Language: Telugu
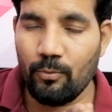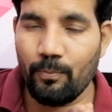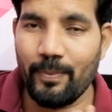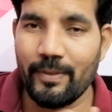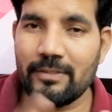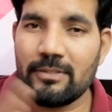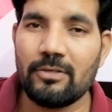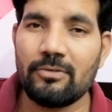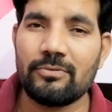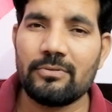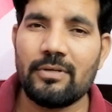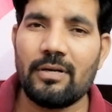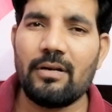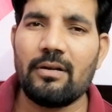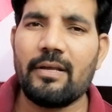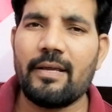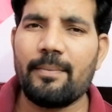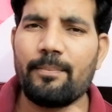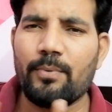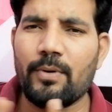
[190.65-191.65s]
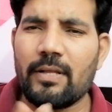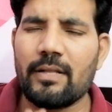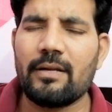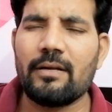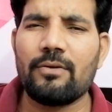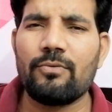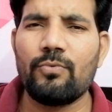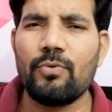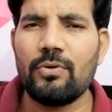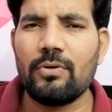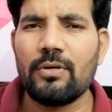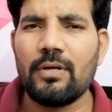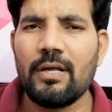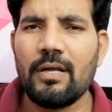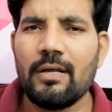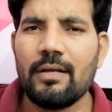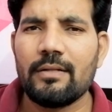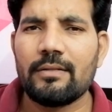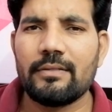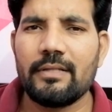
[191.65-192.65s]
ముప్పై సంవత్సరాల్లో ఎప్పుడైనా నువ్వు
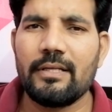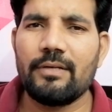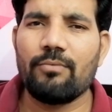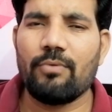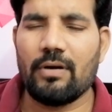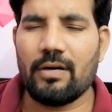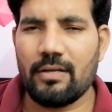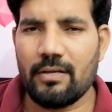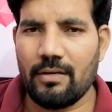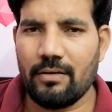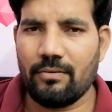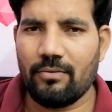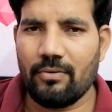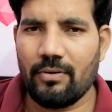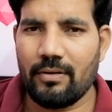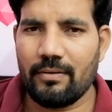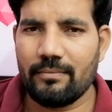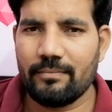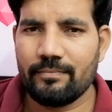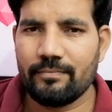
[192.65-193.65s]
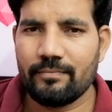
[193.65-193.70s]
దీన్ని వాడగలుగుకోవాలి